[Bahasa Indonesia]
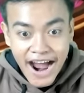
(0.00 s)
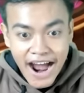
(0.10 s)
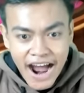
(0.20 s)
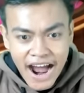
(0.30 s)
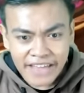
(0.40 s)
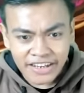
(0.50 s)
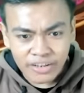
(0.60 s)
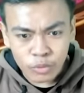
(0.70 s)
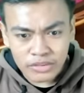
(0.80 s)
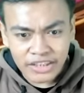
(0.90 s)
Ah, jadi
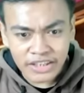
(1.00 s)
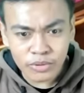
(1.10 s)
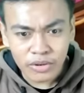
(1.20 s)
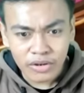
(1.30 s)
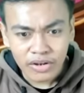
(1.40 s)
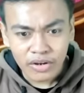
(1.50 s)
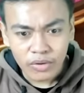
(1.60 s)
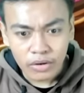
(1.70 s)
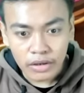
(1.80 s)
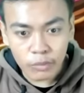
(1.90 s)
kunci gitu.
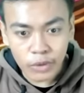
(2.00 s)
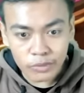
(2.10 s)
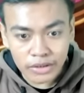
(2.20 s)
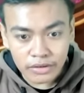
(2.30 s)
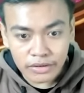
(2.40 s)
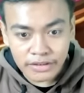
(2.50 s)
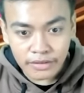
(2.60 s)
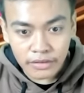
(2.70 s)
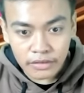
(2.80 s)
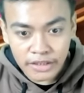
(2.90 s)
Eh, what what?
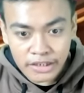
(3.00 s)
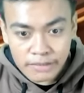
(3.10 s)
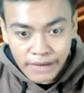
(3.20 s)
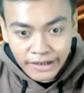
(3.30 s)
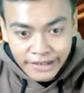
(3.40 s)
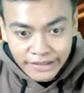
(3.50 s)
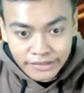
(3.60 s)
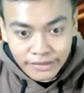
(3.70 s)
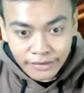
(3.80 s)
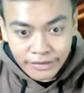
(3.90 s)
Dia jadi magnet.
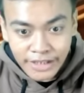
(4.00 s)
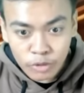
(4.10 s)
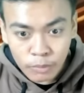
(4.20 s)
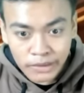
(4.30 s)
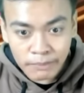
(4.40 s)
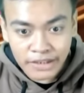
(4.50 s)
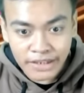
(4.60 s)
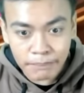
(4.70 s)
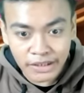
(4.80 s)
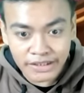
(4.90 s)
Lihat tuh besi-besi
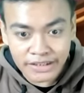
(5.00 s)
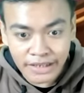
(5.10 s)
nempel ke dia,